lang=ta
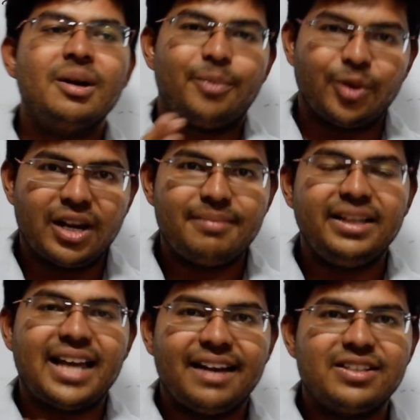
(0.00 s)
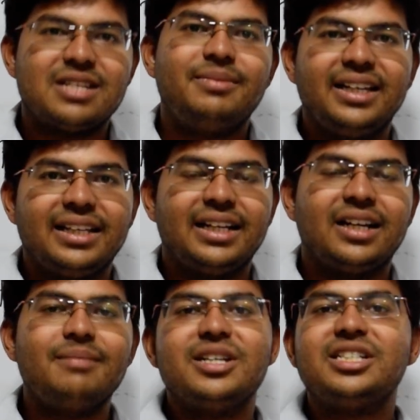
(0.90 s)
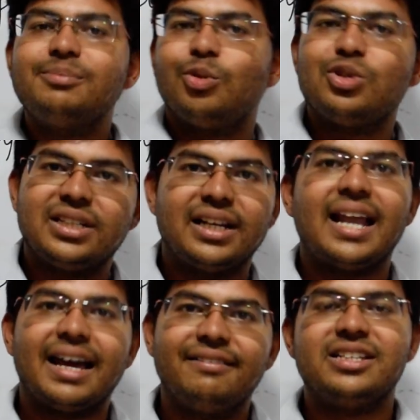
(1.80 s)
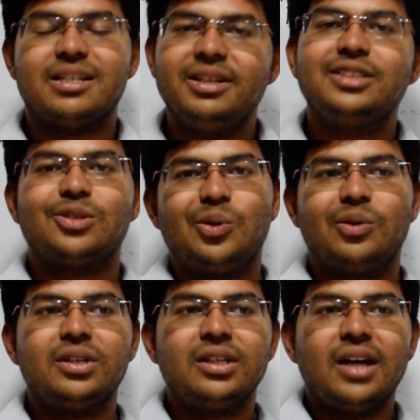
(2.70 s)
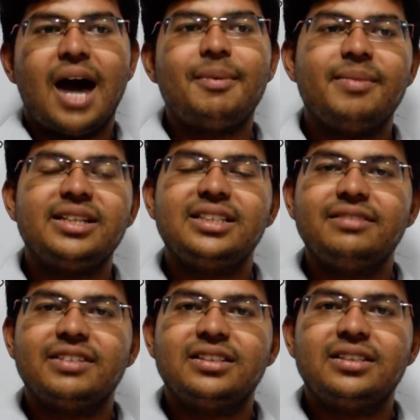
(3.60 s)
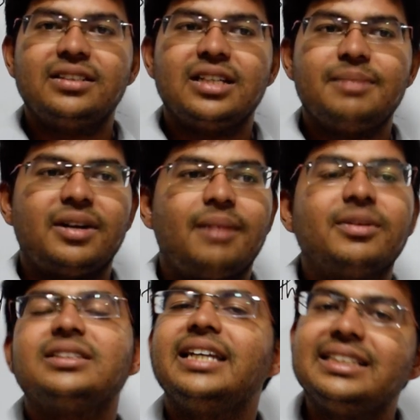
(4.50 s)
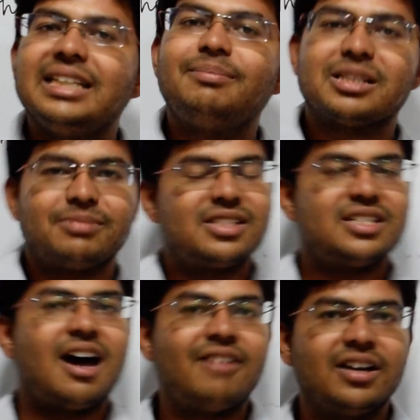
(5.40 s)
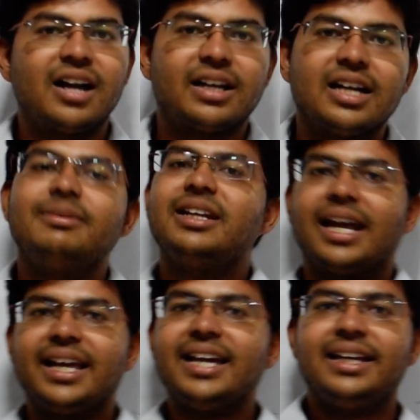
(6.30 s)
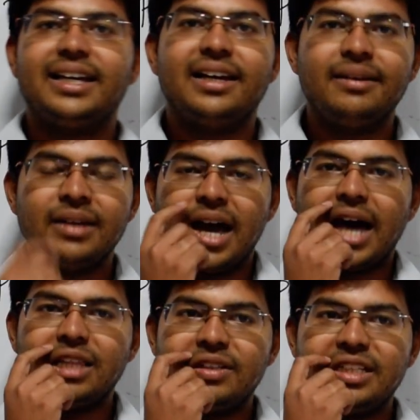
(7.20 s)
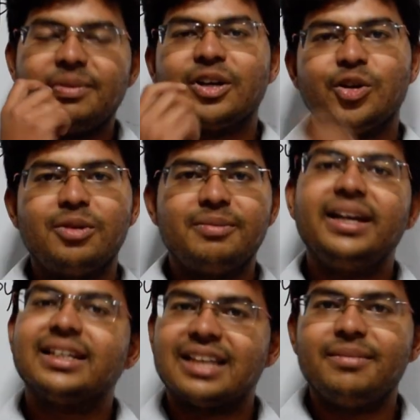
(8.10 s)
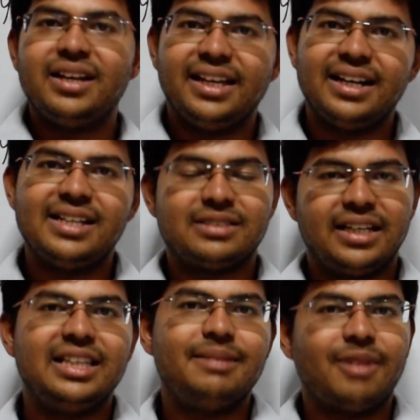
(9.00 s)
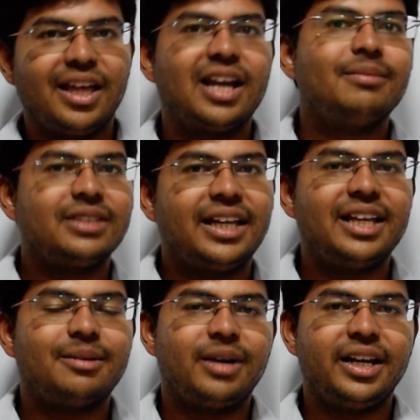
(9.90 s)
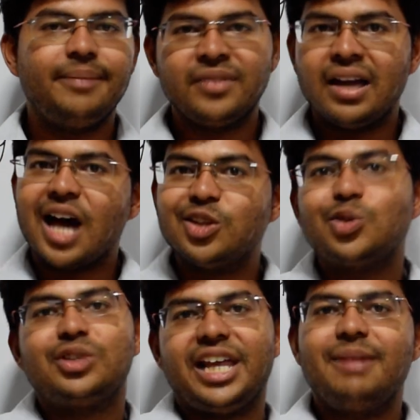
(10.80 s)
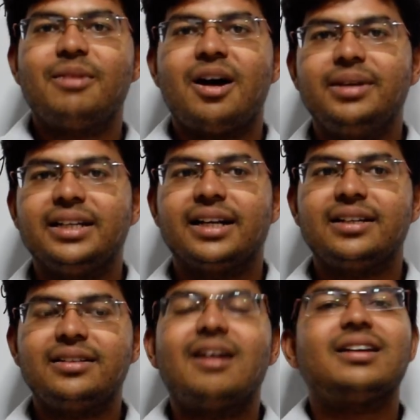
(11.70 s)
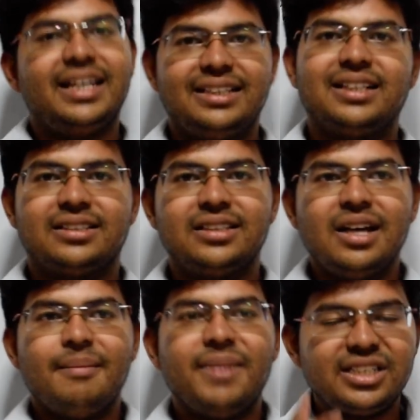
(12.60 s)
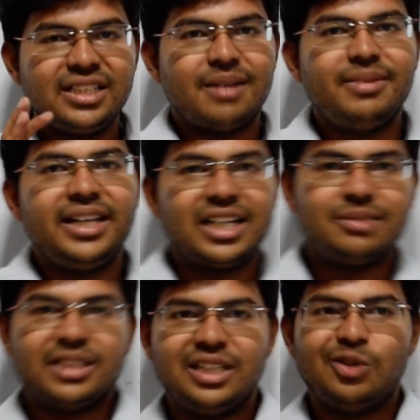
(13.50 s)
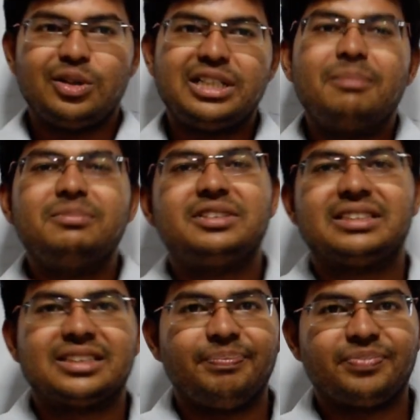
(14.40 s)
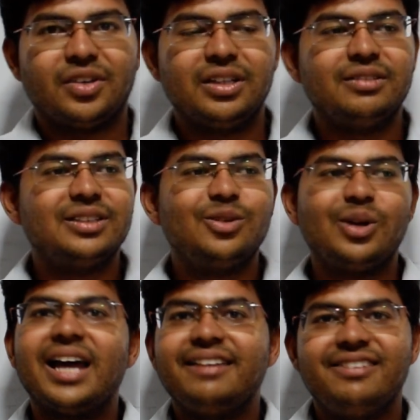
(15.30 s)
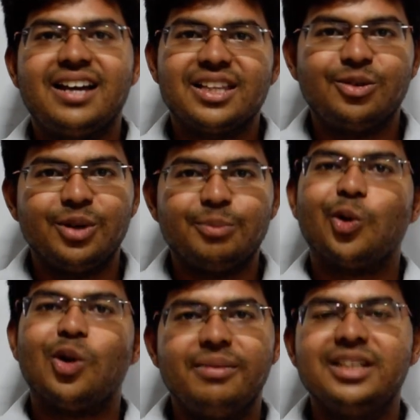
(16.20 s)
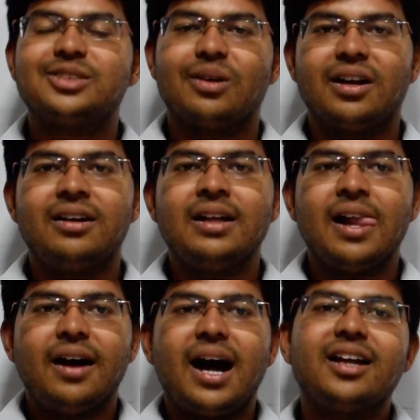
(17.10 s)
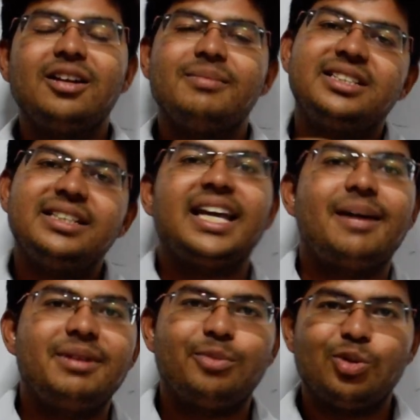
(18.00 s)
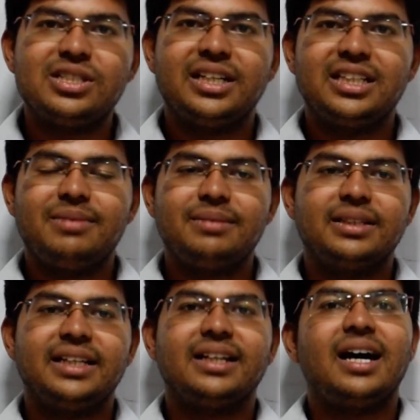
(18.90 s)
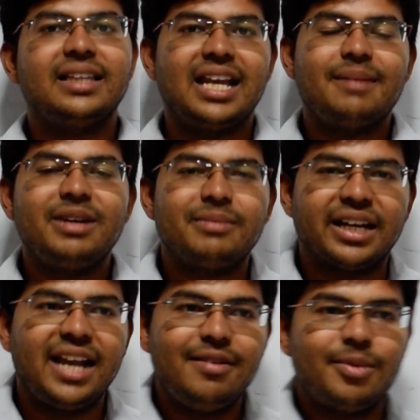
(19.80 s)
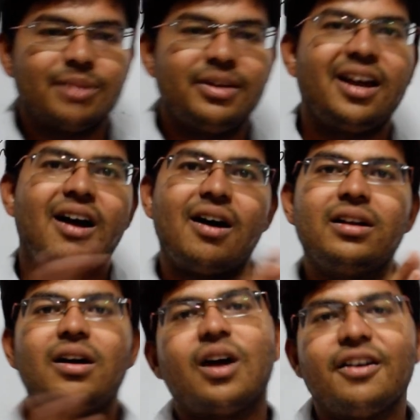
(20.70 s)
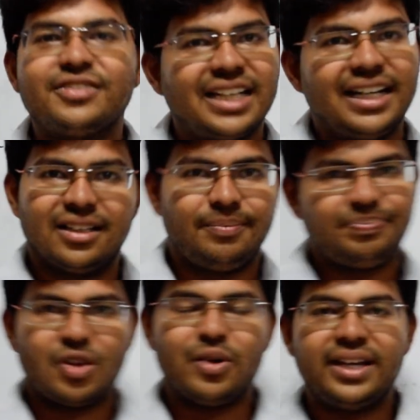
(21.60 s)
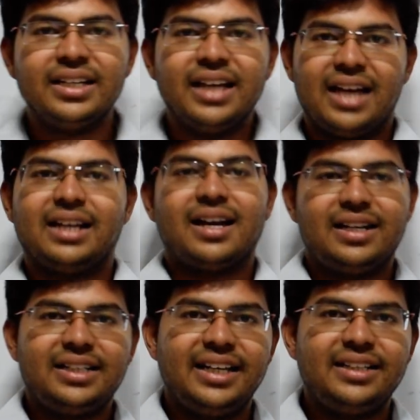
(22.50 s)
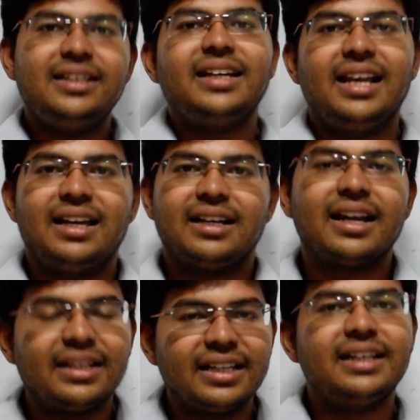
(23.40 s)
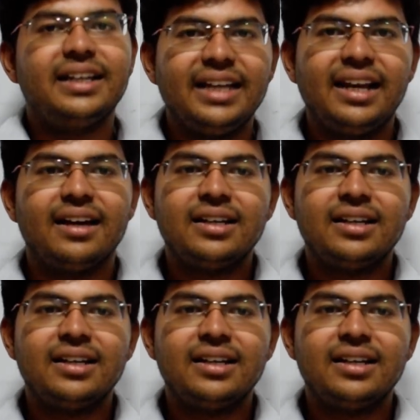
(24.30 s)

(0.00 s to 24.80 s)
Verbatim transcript: ப்ரோக்ராமிங் லாங்குவேஜ் அப்படிங்கிறது என்னென்னா மெஷின் புரிஞ்சுக்கிற லாங்குவேஜ் அப்படின்னு சொல்லுவோம் அப்போ மெஷின் வந்து இப்போ நம்ம சி சி ப்ளஸ் ப்ளஸ் ஜாவா டாட் நெட் அப்படின்னு நிறைய இருக்குது அது வந்து இப்போ ஹியூமன் பீங் தமிழ் இங்கிலீஷ் ஹிந்தி மலையாளம்னு தெரியிற மாதிரி அதுக்கும் தெரியுமா அப்படின்னு கேட்டால் நாட் லைக் தட் மெஷின் அப்படிங்கிறது பார்த்திங்கன்னா ஒரு டம் சிஸ்டம் அது வந்து ஒரு அறிவில்லாத ஒரு பொருள் அப்படின்னு சொல்லலாம் ஆனாலும் மெஷின் ஏன் அப்படி புரிஞ்சுக்குது அப்படின்னு பார்த்தீங்கன்னா அது எல்லாமே நம்ம கேள்விப்பட்ட மாதிரி ஆன் ஆர் ஆஃப் ஸ்டேட் தான் ஓகே அதில் கரண்ட் இருக்குது இல்லை கரண்ட் இருக்குது இல்லை